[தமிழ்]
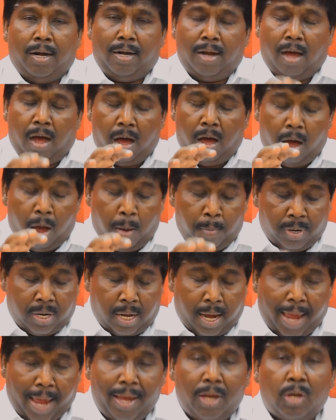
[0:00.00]
நாம்
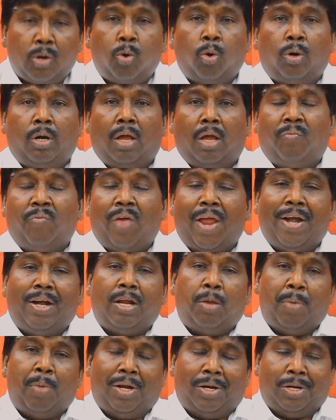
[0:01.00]
கை கொள்ள
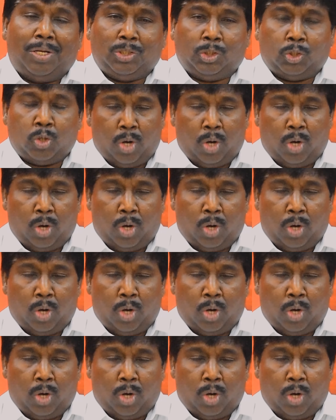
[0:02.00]
வேண்டும் என்று